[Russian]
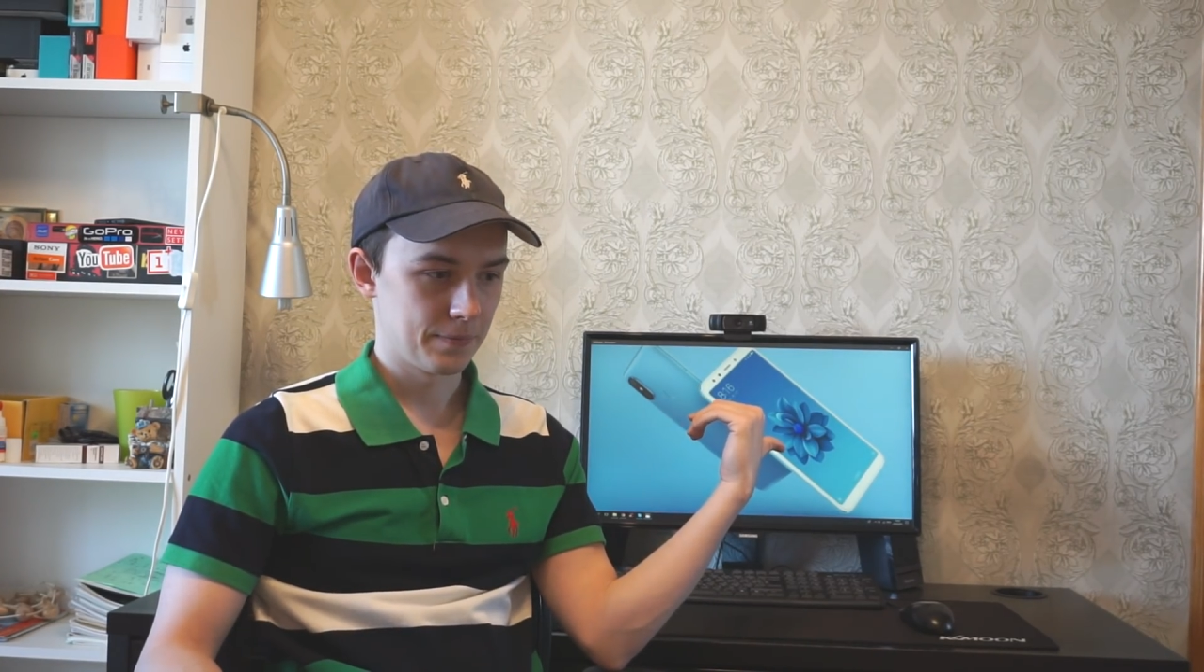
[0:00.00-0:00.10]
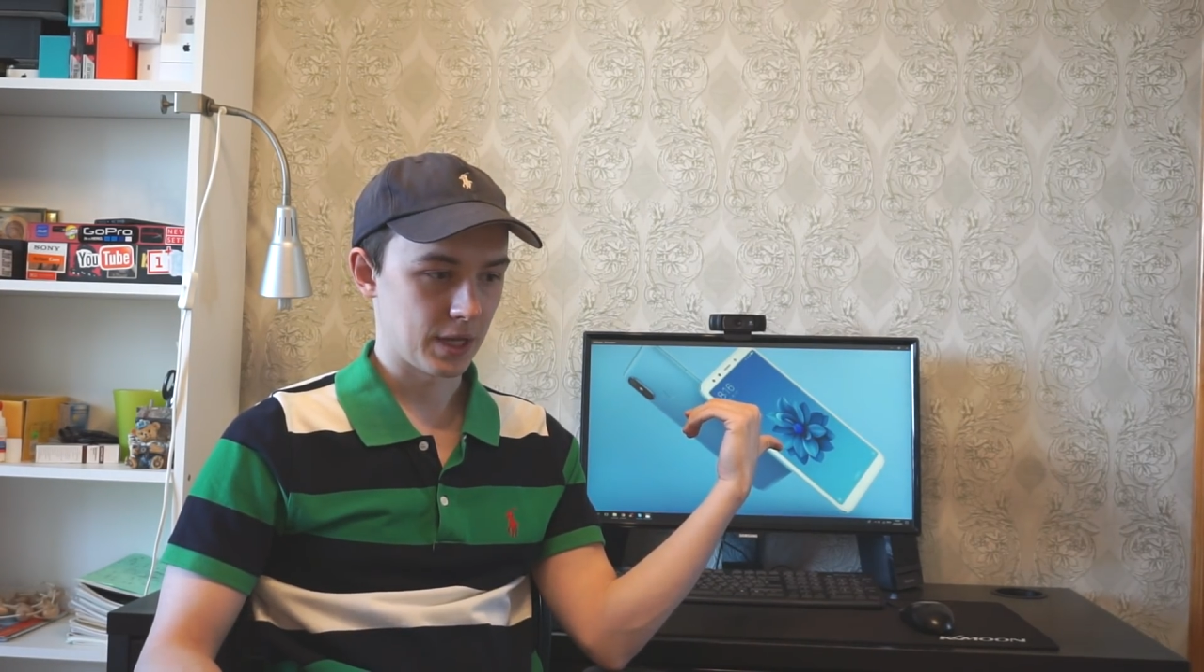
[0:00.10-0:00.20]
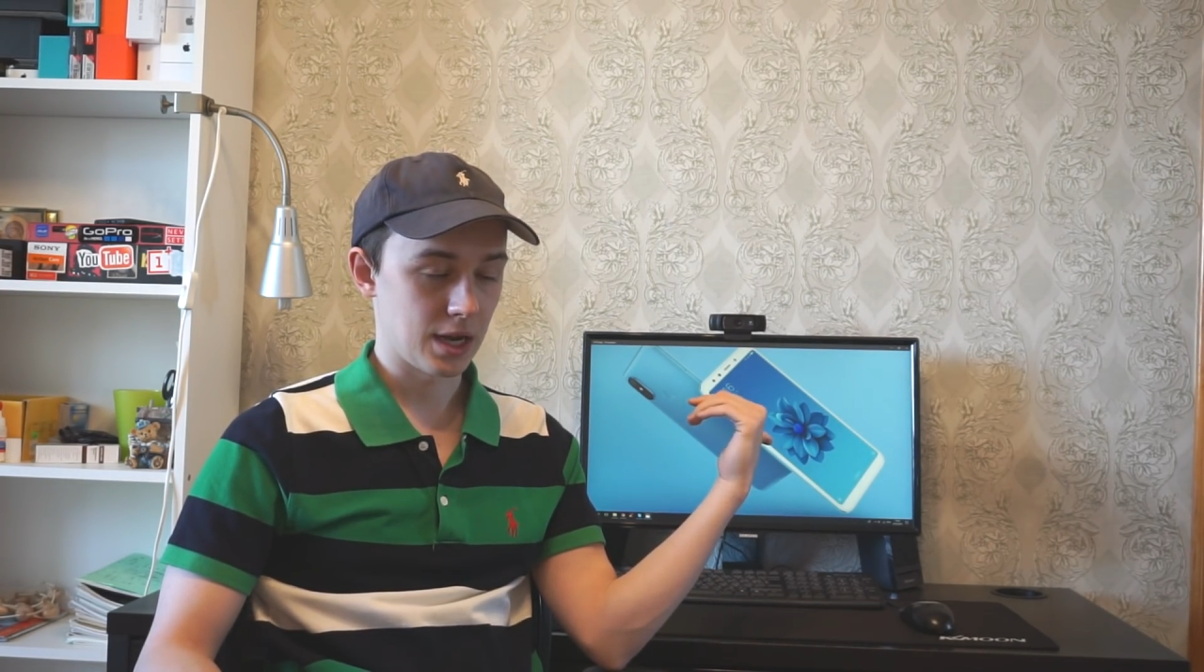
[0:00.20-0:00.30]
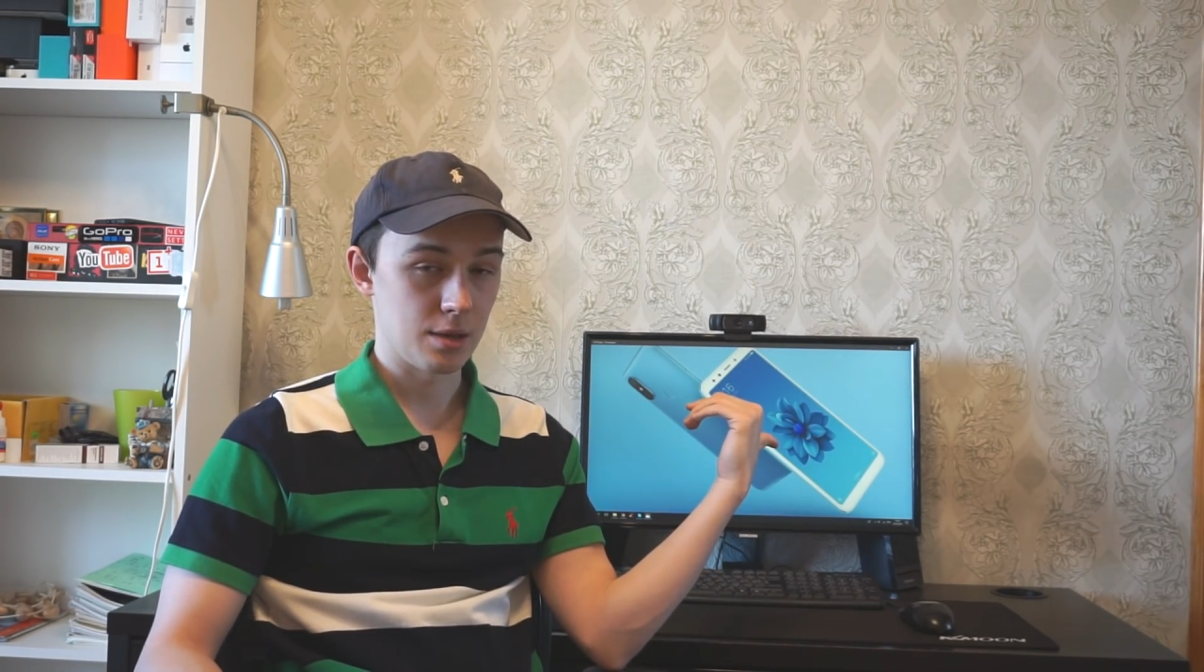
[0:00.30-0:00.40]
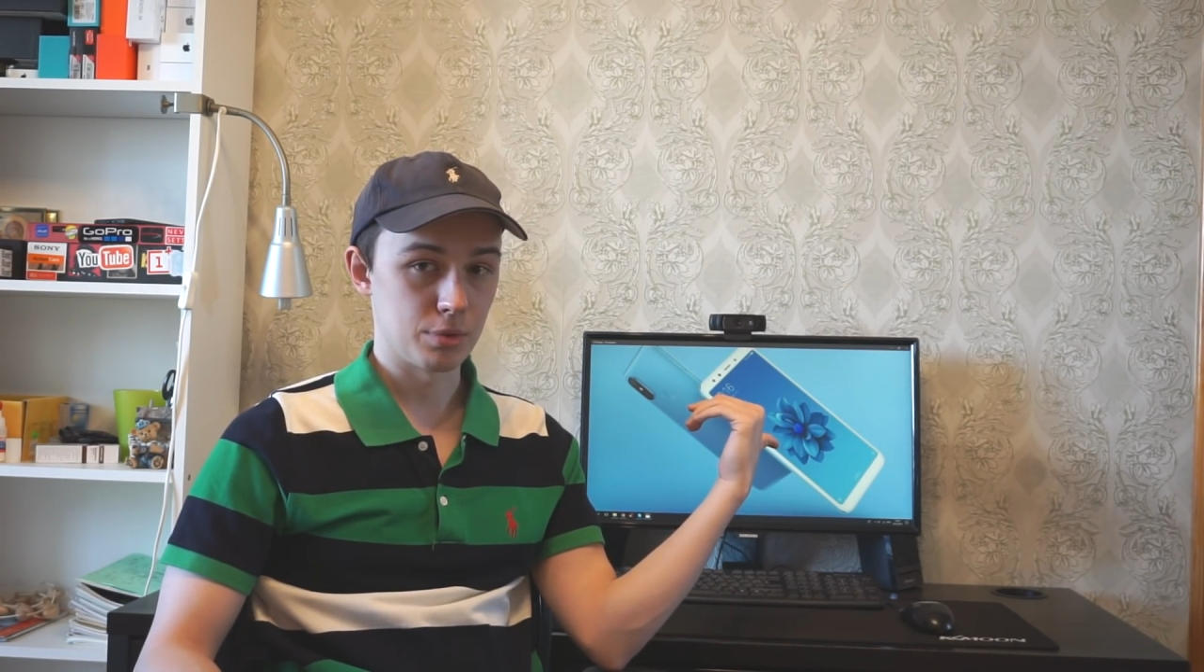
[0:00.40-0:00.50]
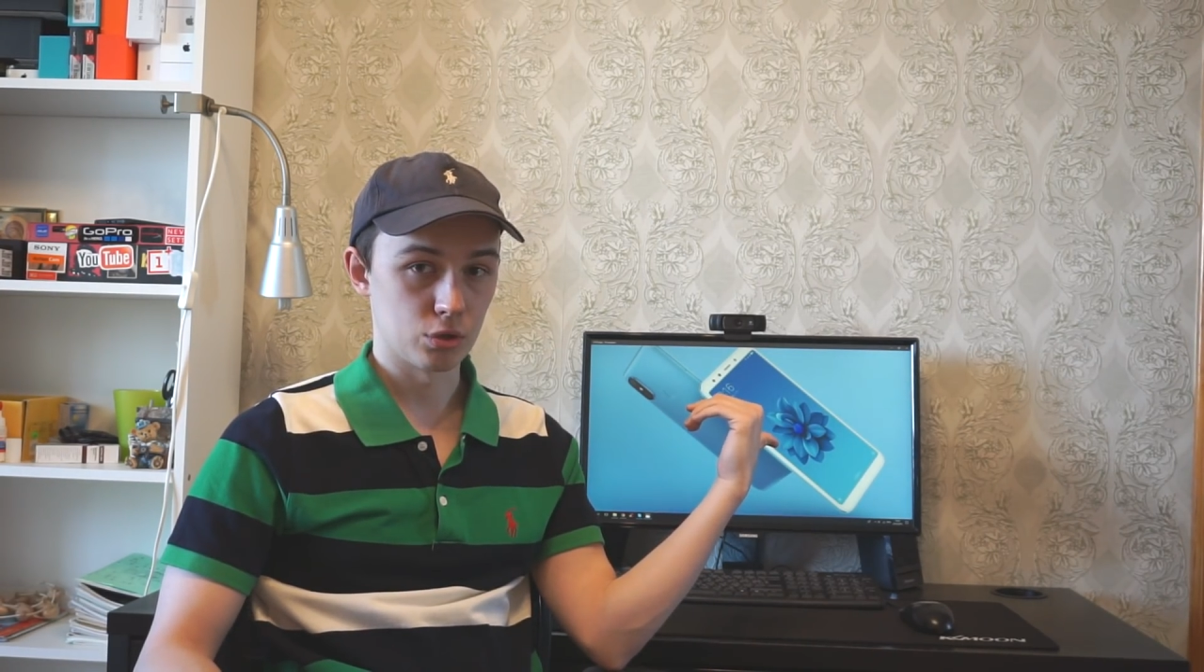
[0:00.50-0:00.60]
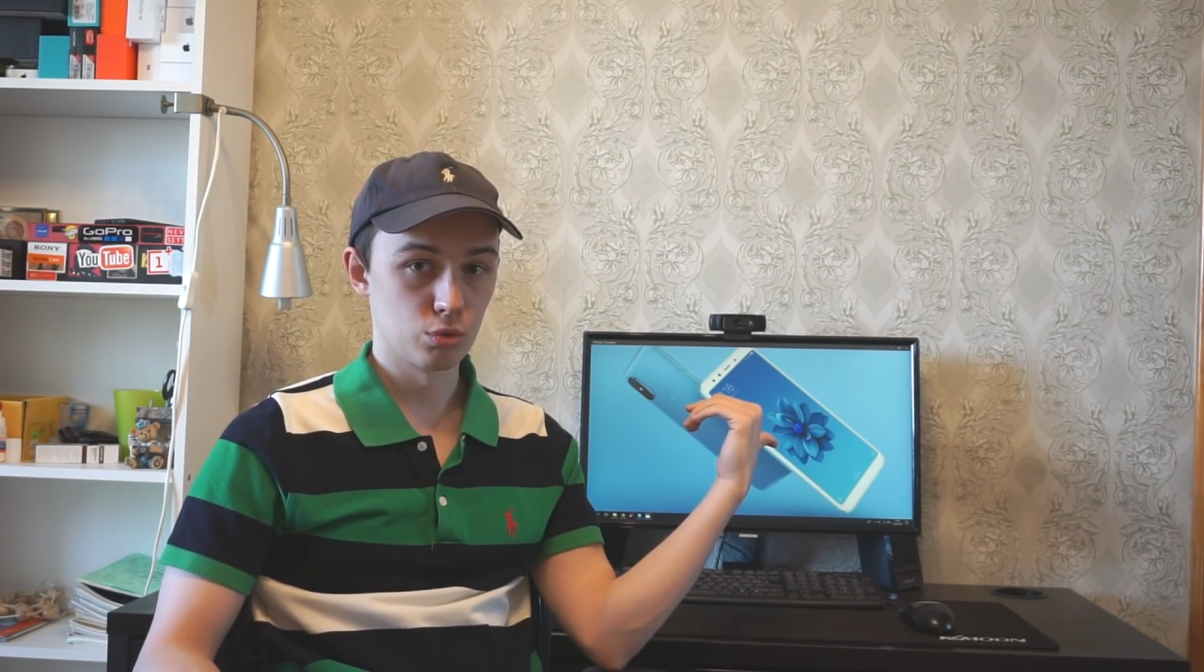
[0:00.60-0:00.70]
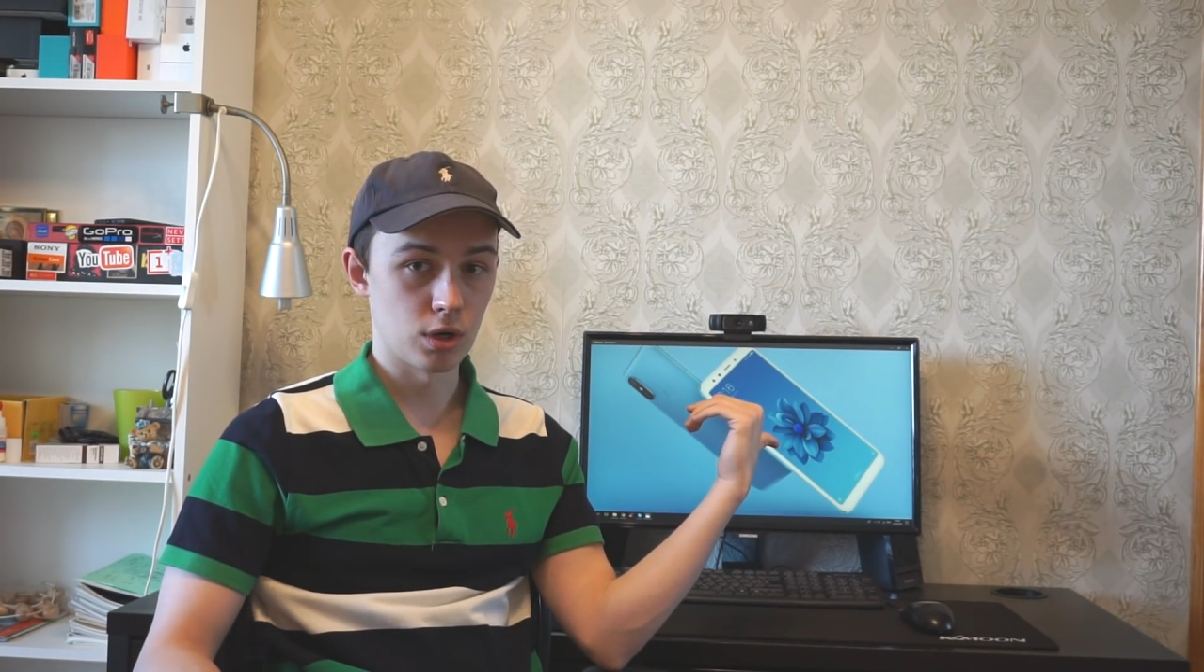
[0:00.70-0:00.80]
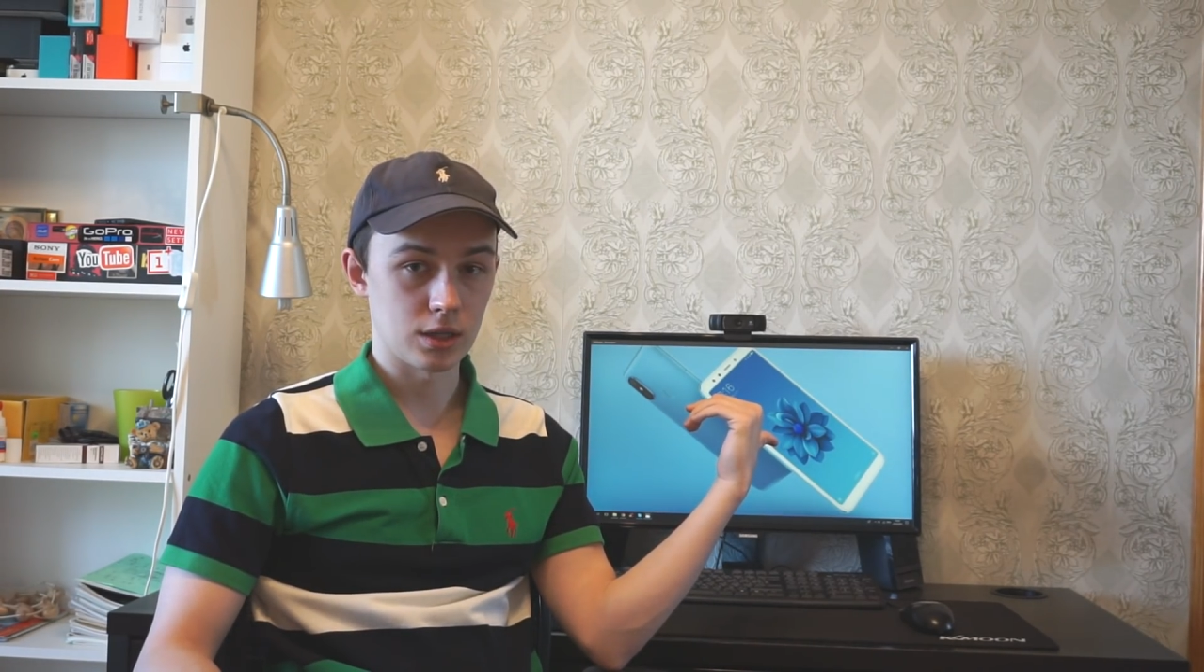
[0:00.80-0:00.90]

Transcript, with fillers: такая апертура